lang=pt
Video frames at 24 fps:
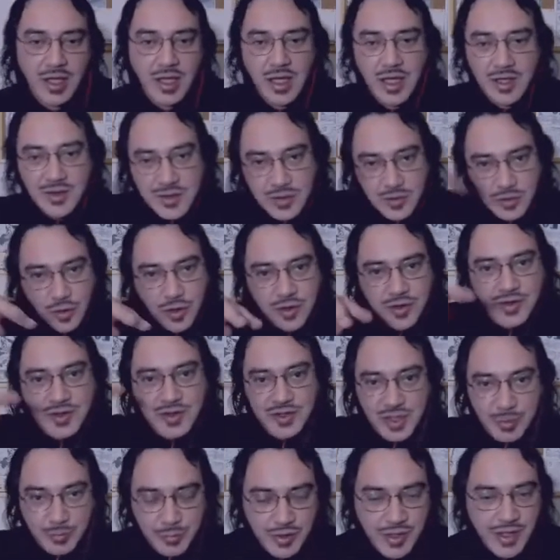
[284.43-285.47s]
Esses dois,
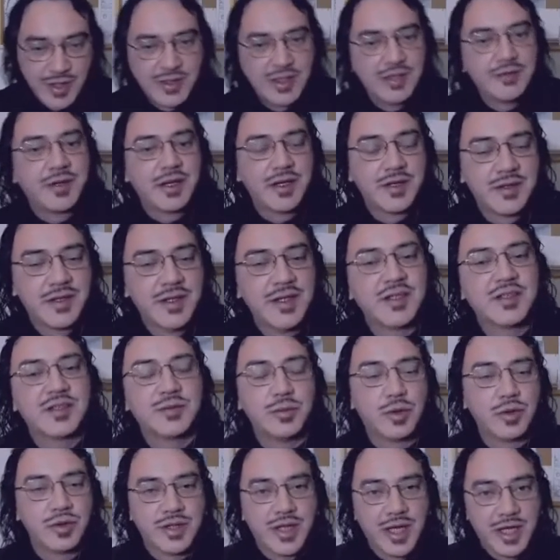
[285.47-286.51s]
japoneses e franceses,
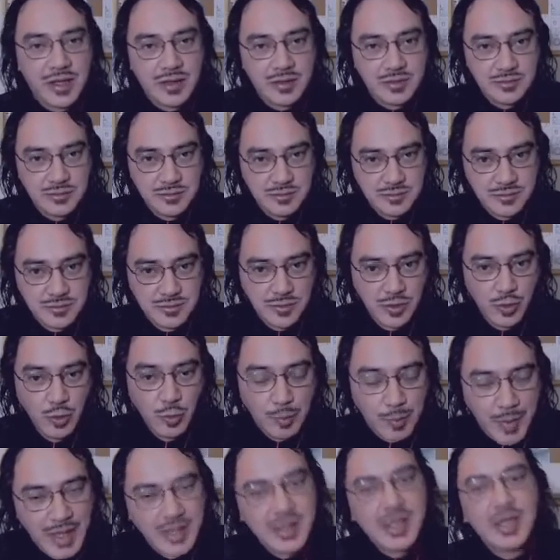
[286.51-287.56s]
montaram
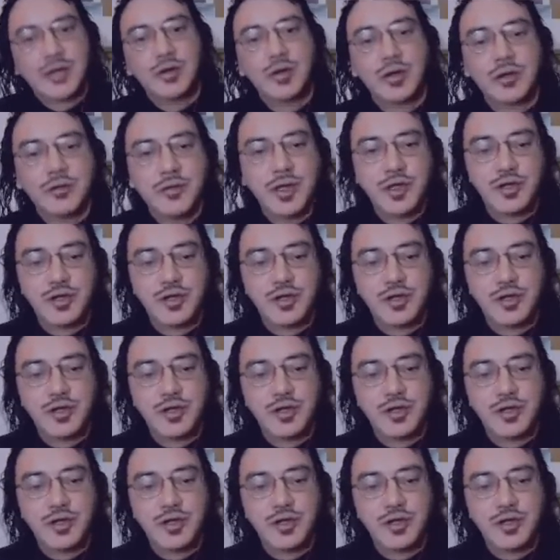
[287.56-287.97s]
um planador